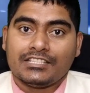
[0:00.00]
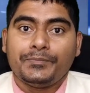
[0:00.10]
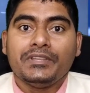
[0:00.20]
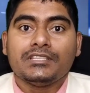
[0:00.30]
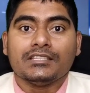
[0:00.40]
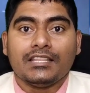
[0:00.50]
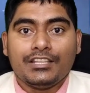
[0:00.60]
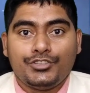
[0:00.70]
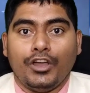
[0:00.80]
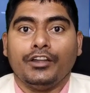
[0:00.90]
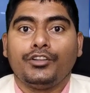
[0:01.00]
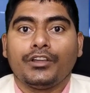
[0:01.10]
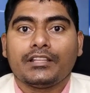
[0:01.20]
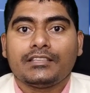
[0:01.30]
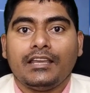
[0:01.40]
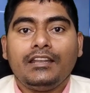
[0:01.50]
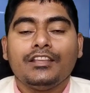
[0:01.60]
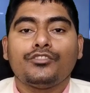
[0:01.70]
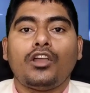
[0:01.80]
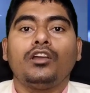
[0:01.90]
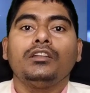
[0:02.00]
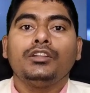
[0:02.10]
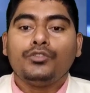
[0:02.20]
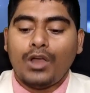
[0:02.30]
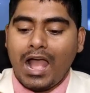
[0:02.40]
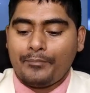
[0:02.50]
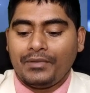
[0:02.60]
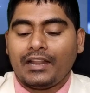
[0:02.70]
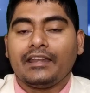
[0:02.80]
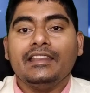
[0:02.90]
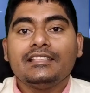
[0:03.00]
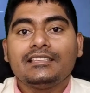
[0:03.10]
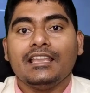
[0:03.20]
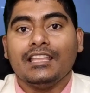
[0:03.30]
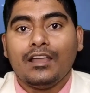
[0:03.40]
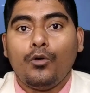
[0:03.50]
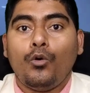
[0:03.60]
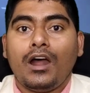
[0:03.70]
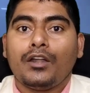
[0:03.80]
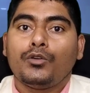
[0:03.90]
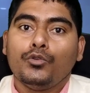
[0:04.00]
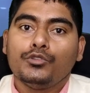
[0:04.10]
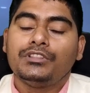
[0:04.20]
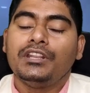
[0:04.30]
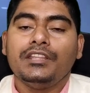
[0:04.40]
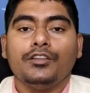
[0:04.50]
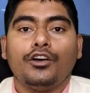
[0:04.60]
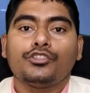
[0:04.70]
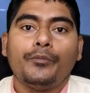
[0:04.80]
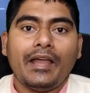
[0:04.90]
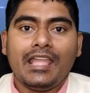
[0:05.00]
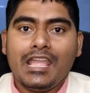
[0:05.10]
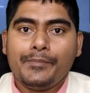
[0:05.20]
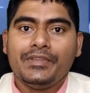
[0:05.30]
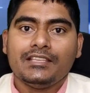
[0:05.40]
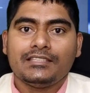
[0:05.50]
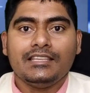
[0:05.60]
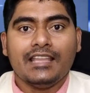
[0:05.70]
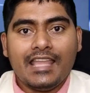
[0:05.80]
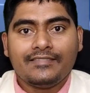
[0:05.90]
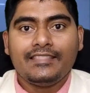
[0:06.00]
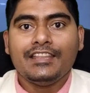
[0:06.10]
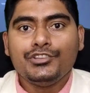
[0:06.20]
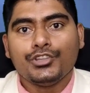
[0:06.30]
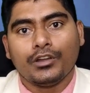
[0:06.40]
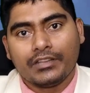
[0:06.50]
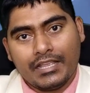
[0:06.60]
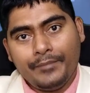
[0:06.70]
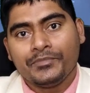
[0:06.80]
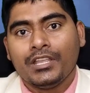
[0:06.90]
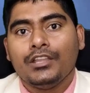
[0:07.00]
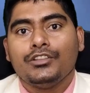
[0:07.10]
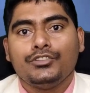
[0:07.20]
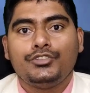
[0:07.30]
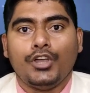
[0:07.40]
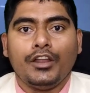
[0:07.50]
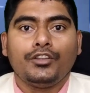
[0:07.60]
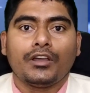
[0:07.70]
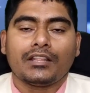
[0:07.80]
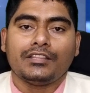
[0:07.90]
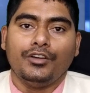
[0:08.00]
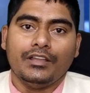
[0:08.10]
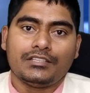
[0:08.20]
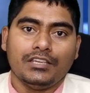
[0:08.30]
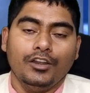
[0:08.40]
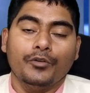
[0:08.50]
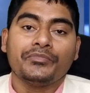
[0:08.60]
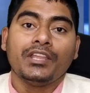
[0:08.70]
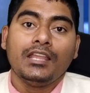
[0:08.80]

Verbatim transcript: এসপিসিতে জয়েন করেছেন তখন কিন্তু আপনার নিচে ওয়ান টু থ্রি অথবা এ বি সি এই তিনজনকে জয়েন করাতে হয়েছিল